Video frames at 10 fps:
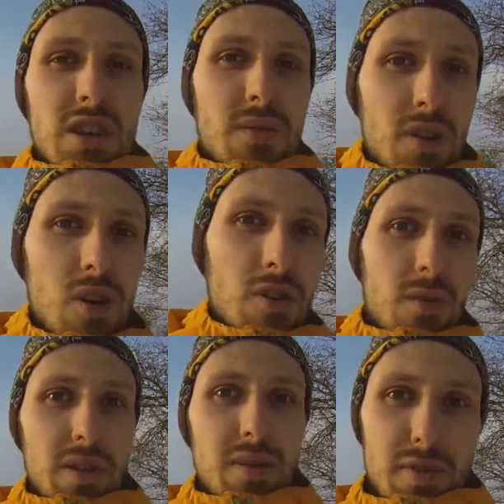da haben wir auch
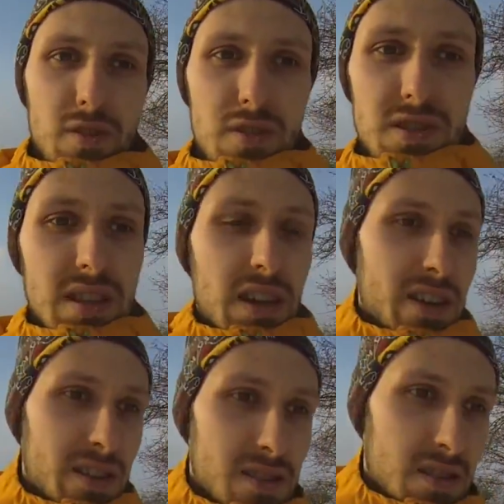komplett mit Holz
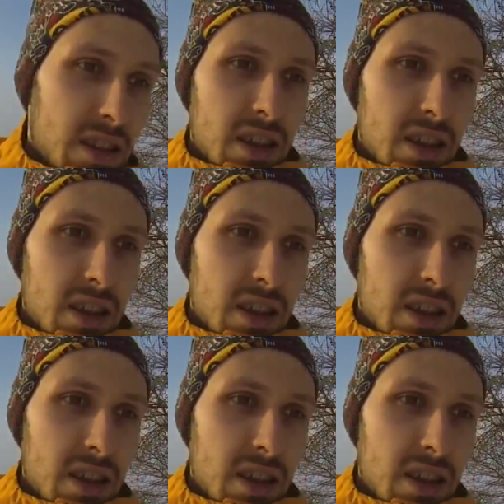geheizt